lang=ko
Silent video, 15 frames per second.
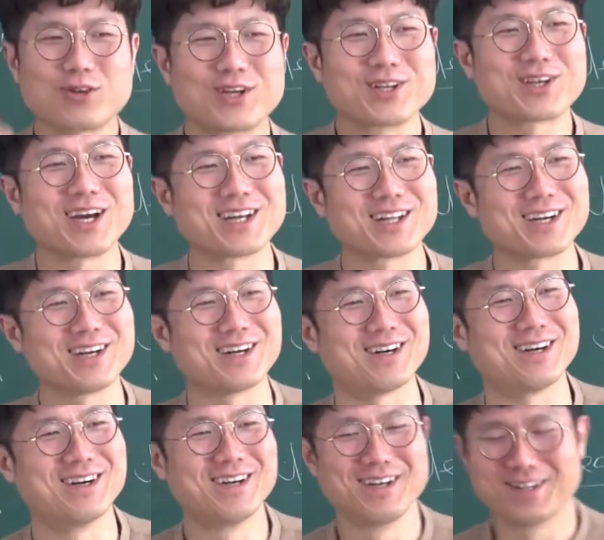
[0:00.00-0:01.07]
이렇게 하다가
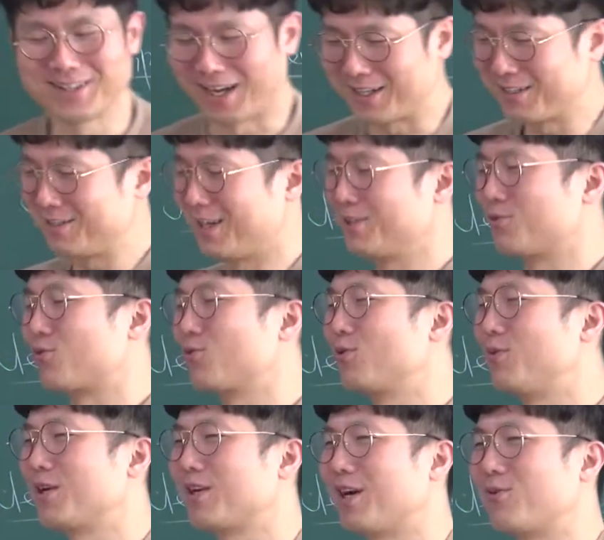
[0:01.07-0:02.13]
다리는 한 이
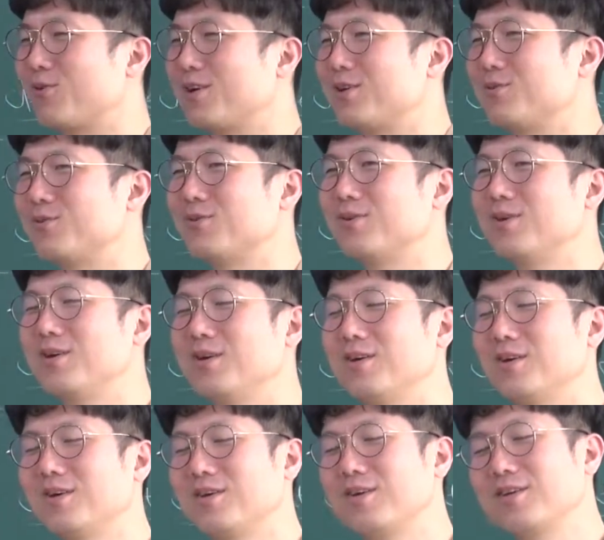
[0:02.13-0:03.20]
정도밖에 안 올라가고,
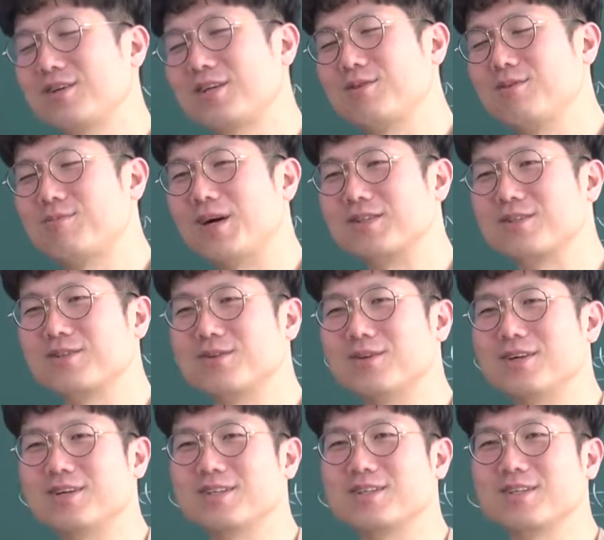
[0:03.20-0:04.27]
그래서 힘이 빠지는
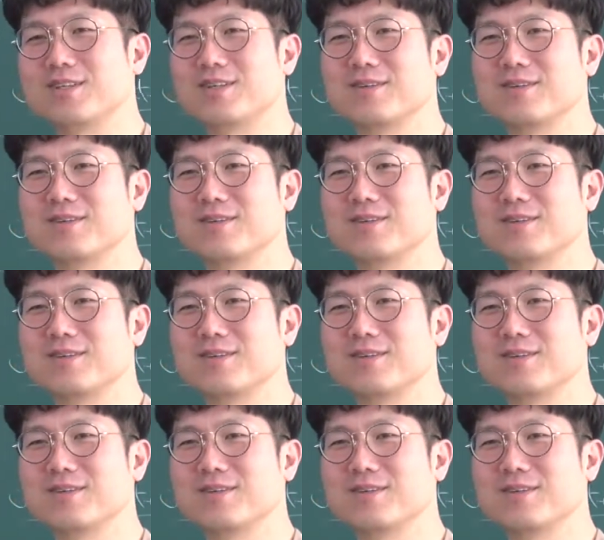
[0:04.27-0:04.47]
거야, 이제.